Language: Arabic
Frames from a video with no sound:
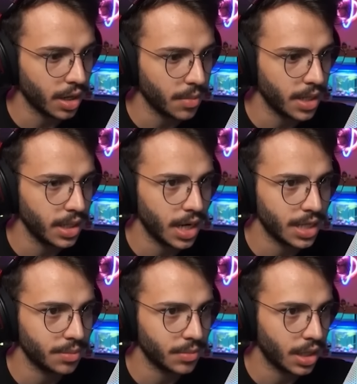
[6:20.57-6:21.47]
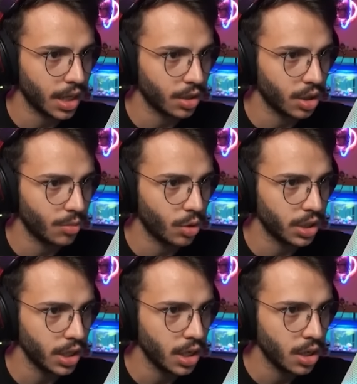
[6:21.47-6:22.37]
عبادي لازم الايرون جولم اول
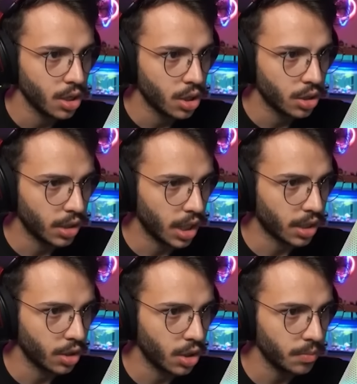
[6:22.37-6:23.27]
شيء تعال ايرون جولم